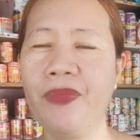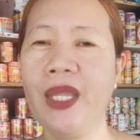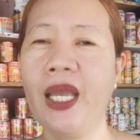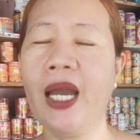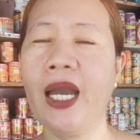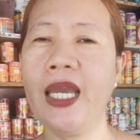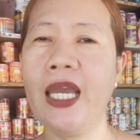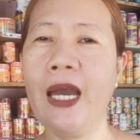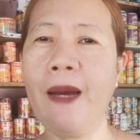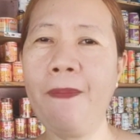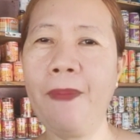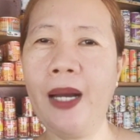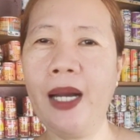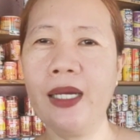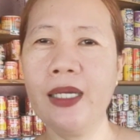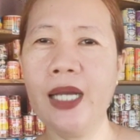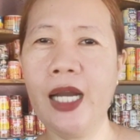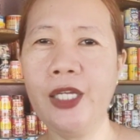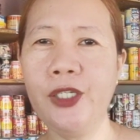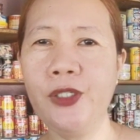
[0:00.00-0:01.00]
kaya
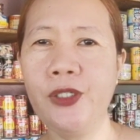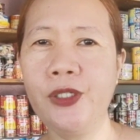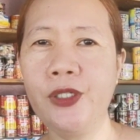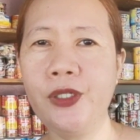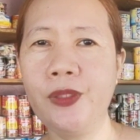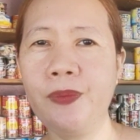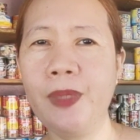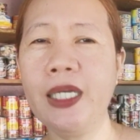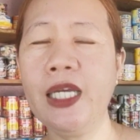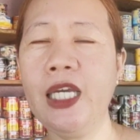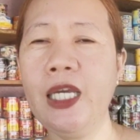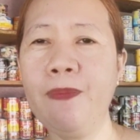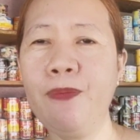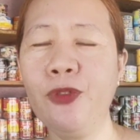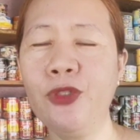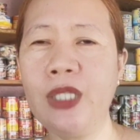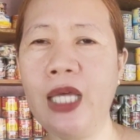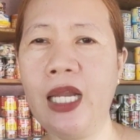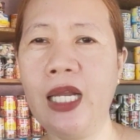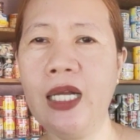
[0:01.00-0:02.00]
pag ano,
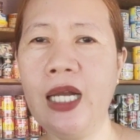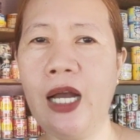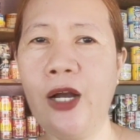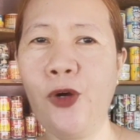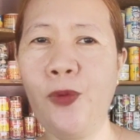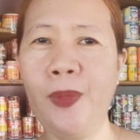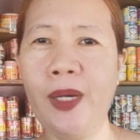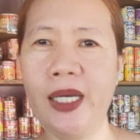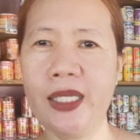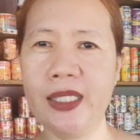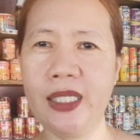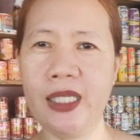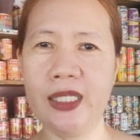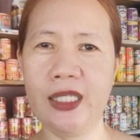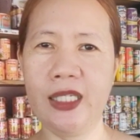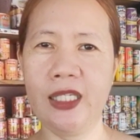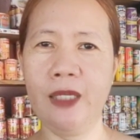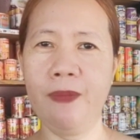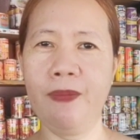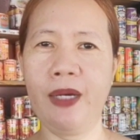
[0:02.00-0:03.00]
mag-iipon talaga ako mga
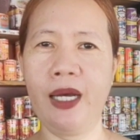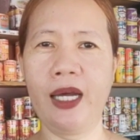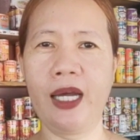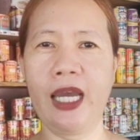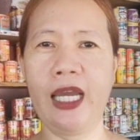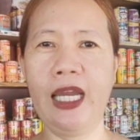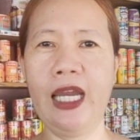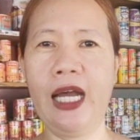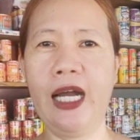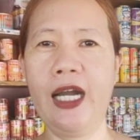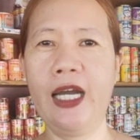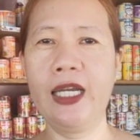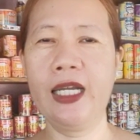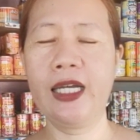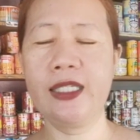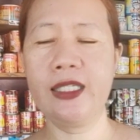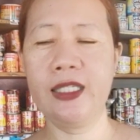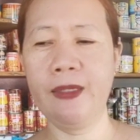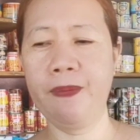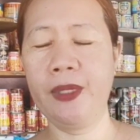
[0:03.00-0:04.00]
sisi, 'di ba? Kailangan
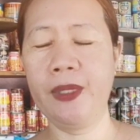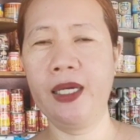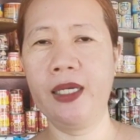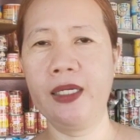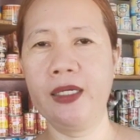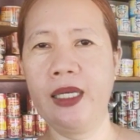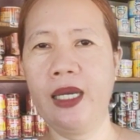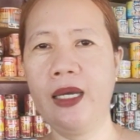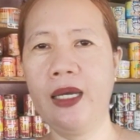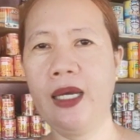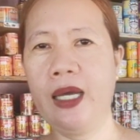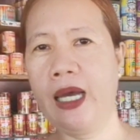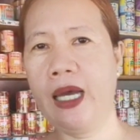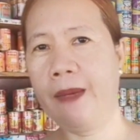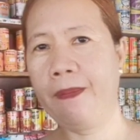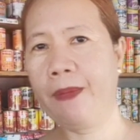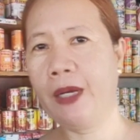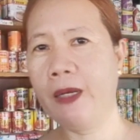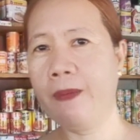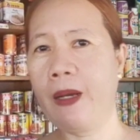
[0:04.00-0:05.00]
kasi pag
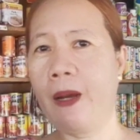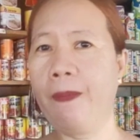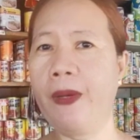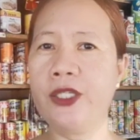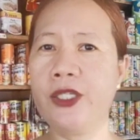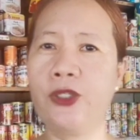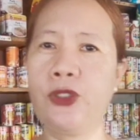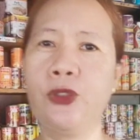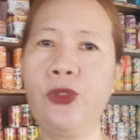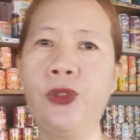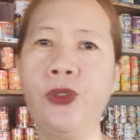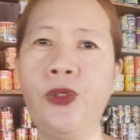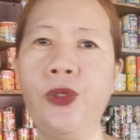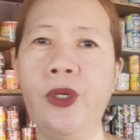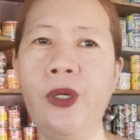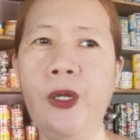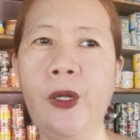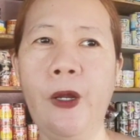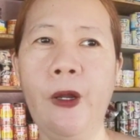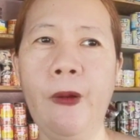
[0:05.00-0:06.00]
uh, magpapasko,
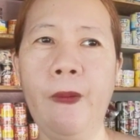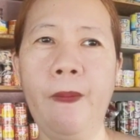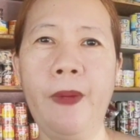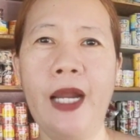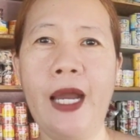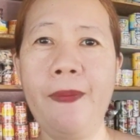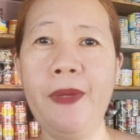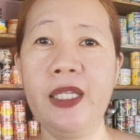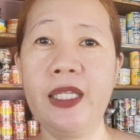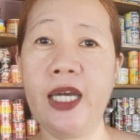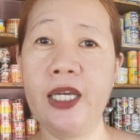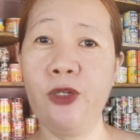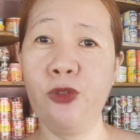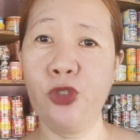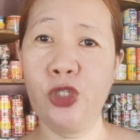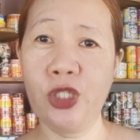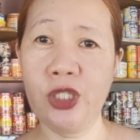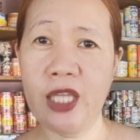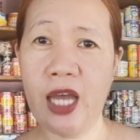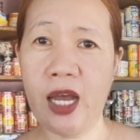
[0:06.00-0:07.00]
marami tayong
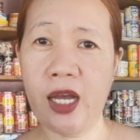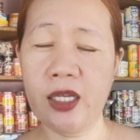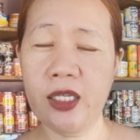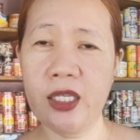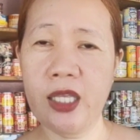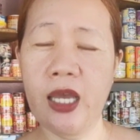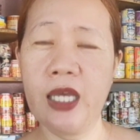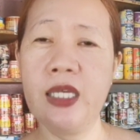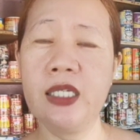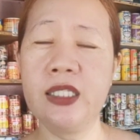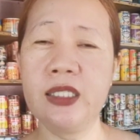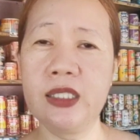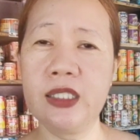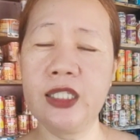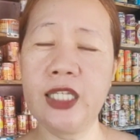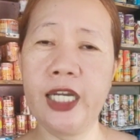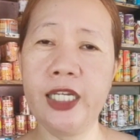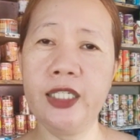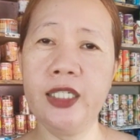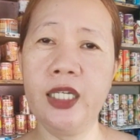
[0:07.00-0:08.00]
stocks.
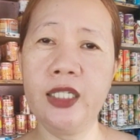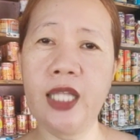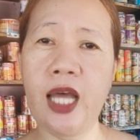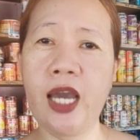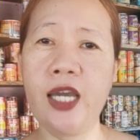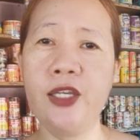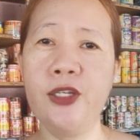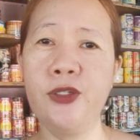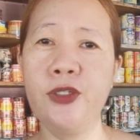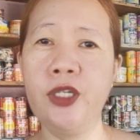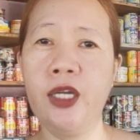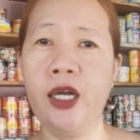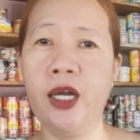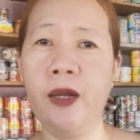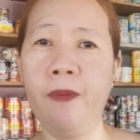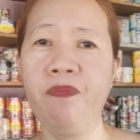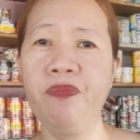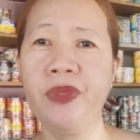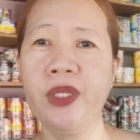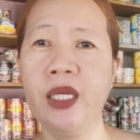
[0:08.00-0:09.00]
Start na tayo
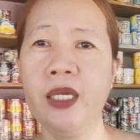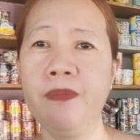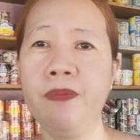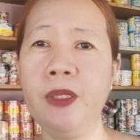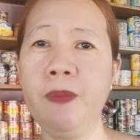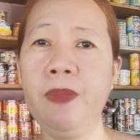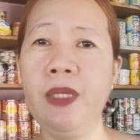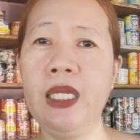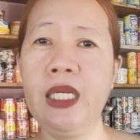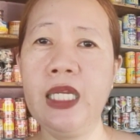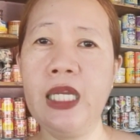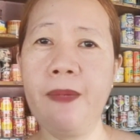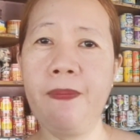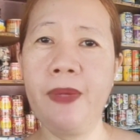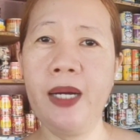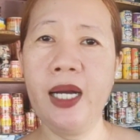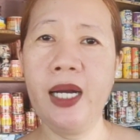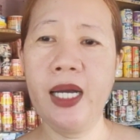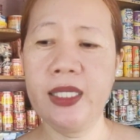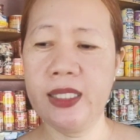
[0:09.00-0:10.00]
na bibili ng
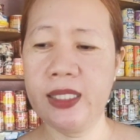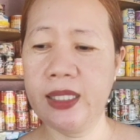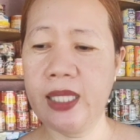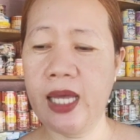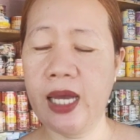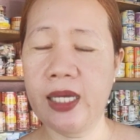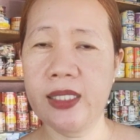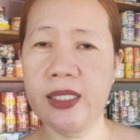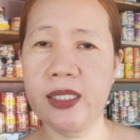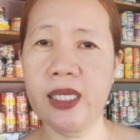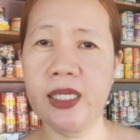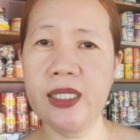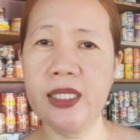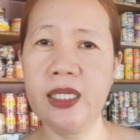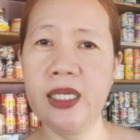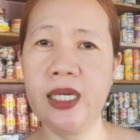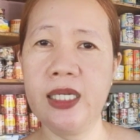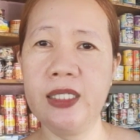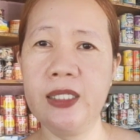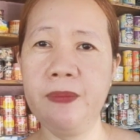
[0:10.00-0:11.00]
mga stocks
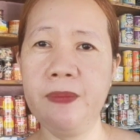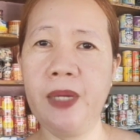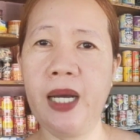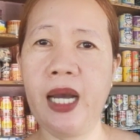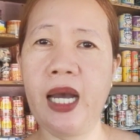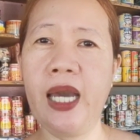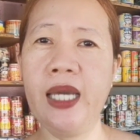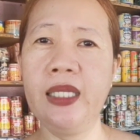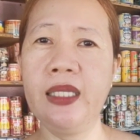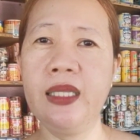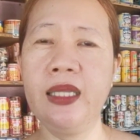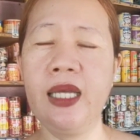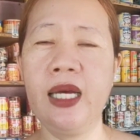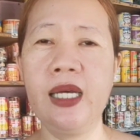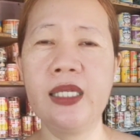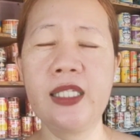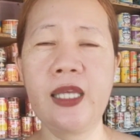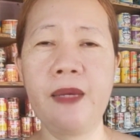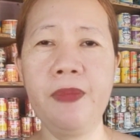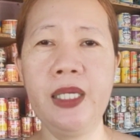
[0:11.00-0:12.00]
kasi nga 'di ba kahit
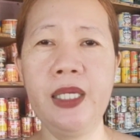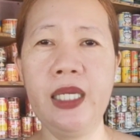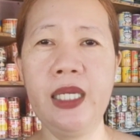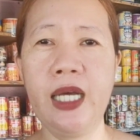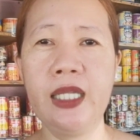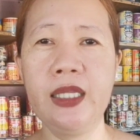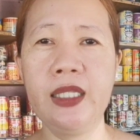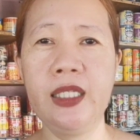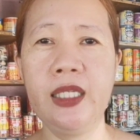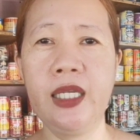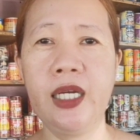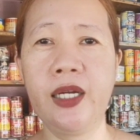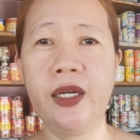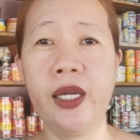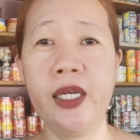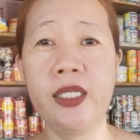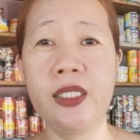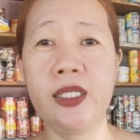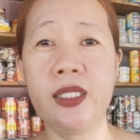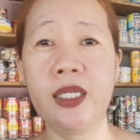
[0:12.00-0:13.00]
na sabihin natin na
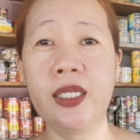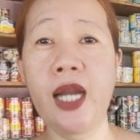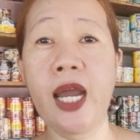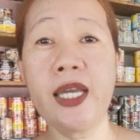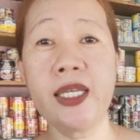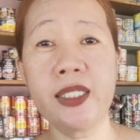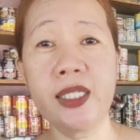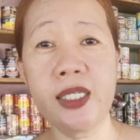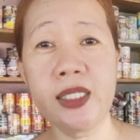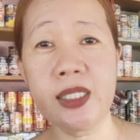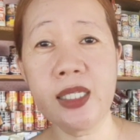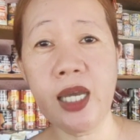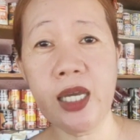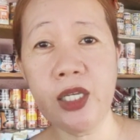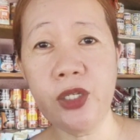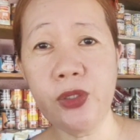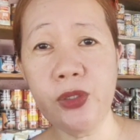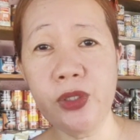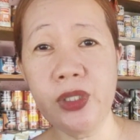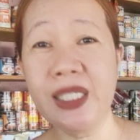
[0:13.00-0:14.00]
crisis
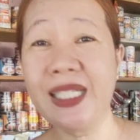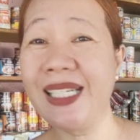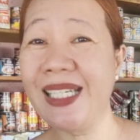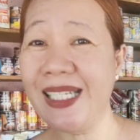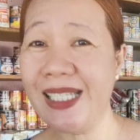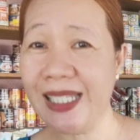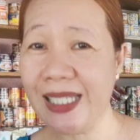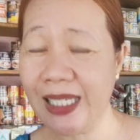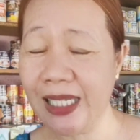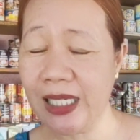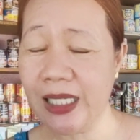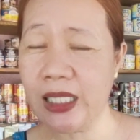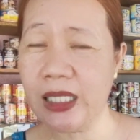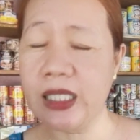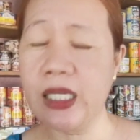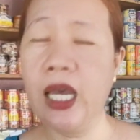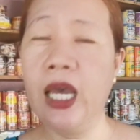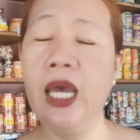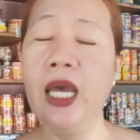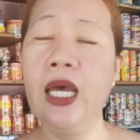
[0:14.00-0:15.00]
ngayon,
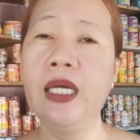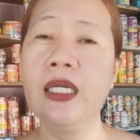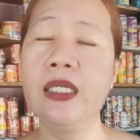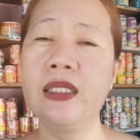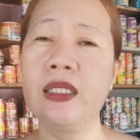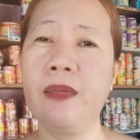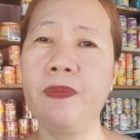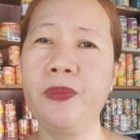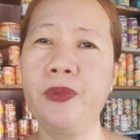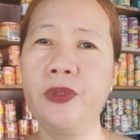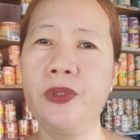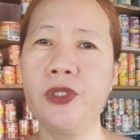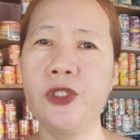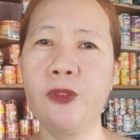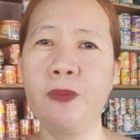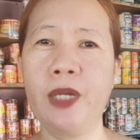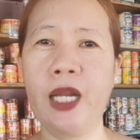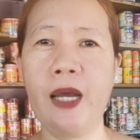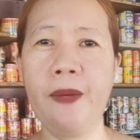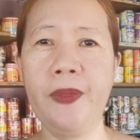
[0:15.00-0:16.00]
crisis, tapos
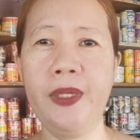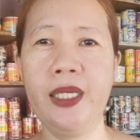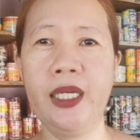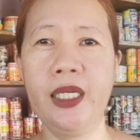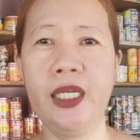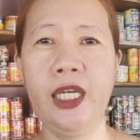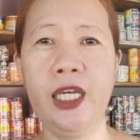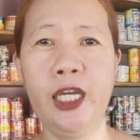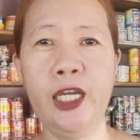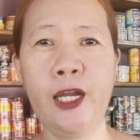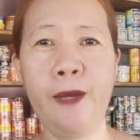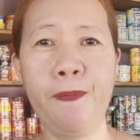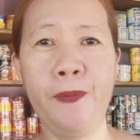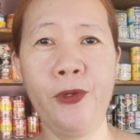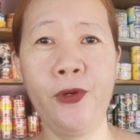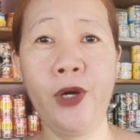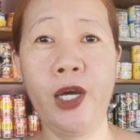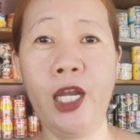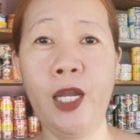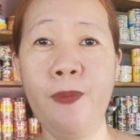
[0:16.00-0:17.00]
marami naghihirap
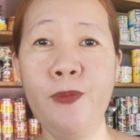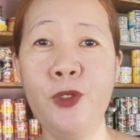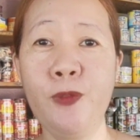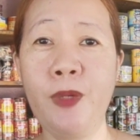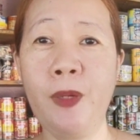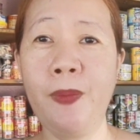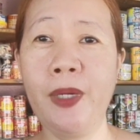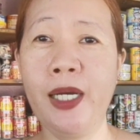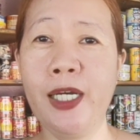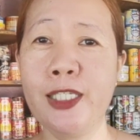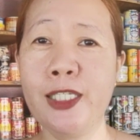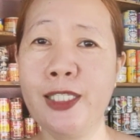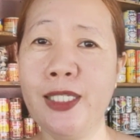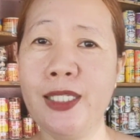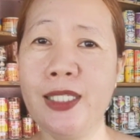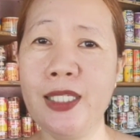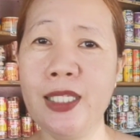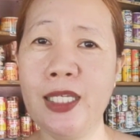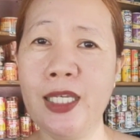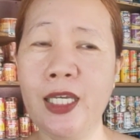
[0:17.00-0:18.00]
pero alam nyo ba mga
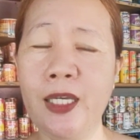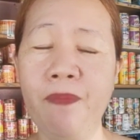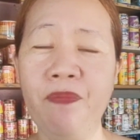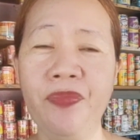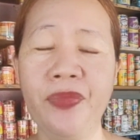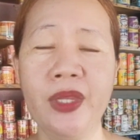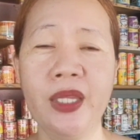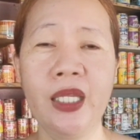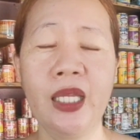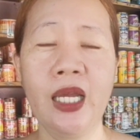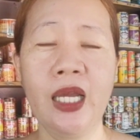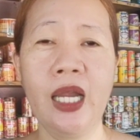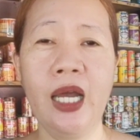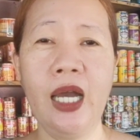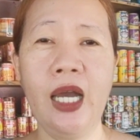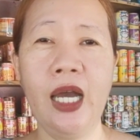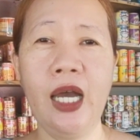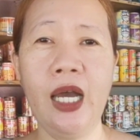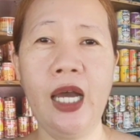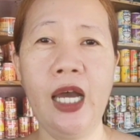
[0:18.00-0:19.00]
sisi,
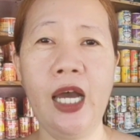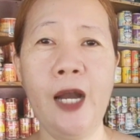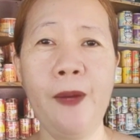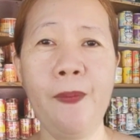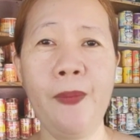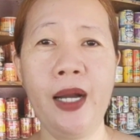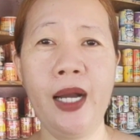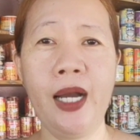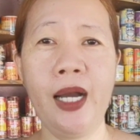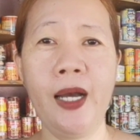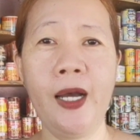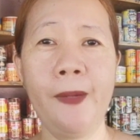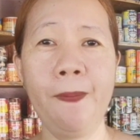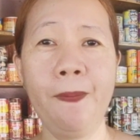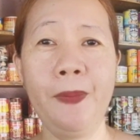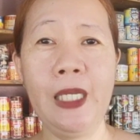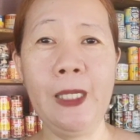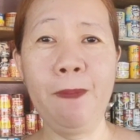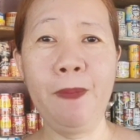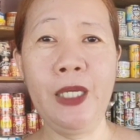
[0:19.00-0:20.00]
uh, ang mga
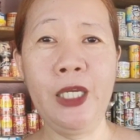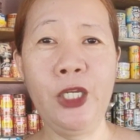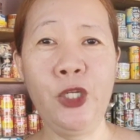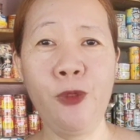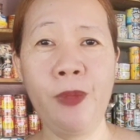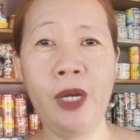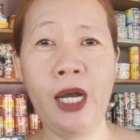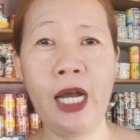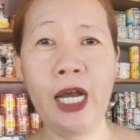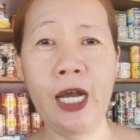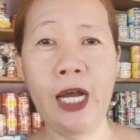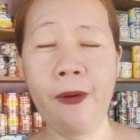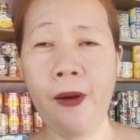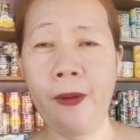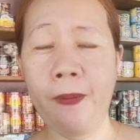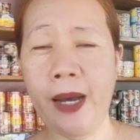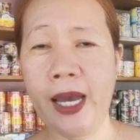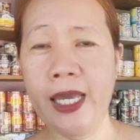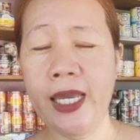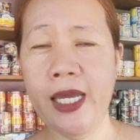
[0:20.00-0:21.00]
Pilipino, mga
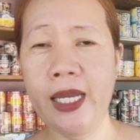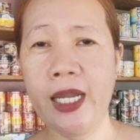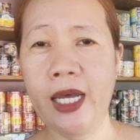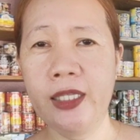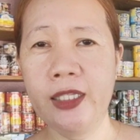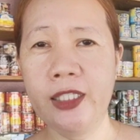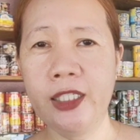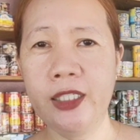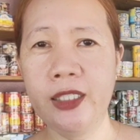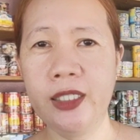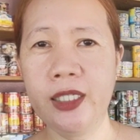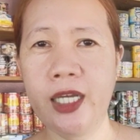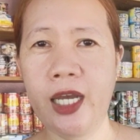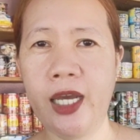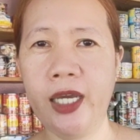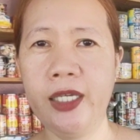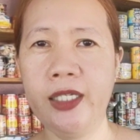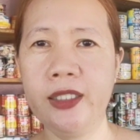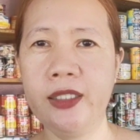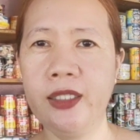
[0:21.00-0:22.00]
kababayan natin,
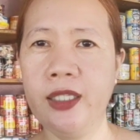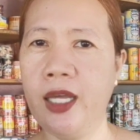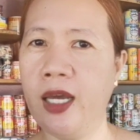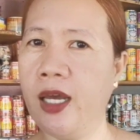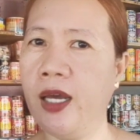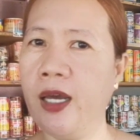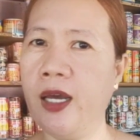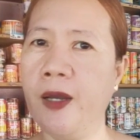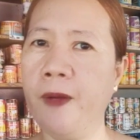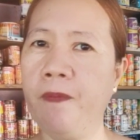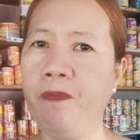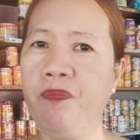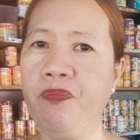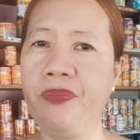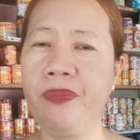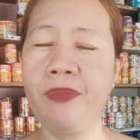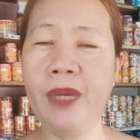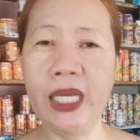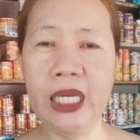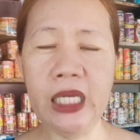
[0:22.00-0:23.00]
kahit na
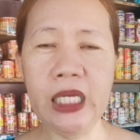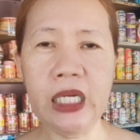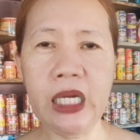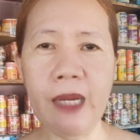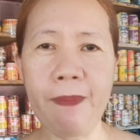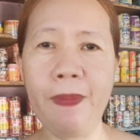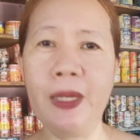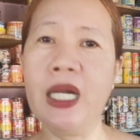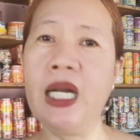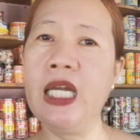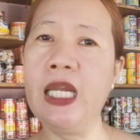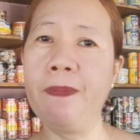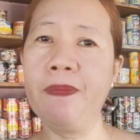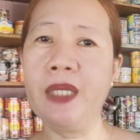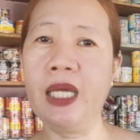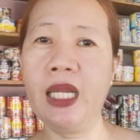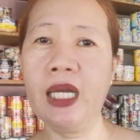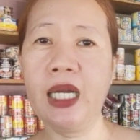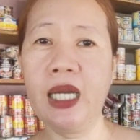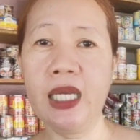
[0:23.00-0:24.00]
mahirap, maghanap
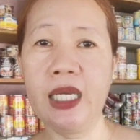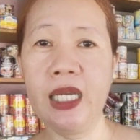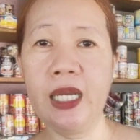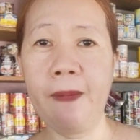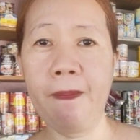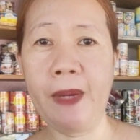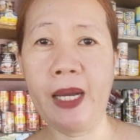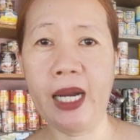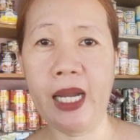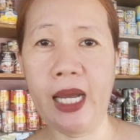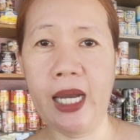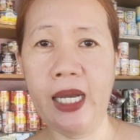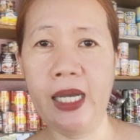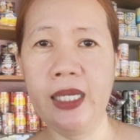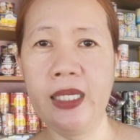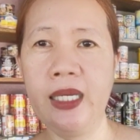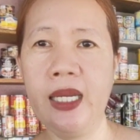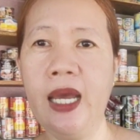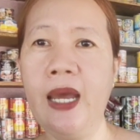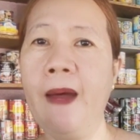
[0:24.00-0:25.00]
talaga yan ng paraan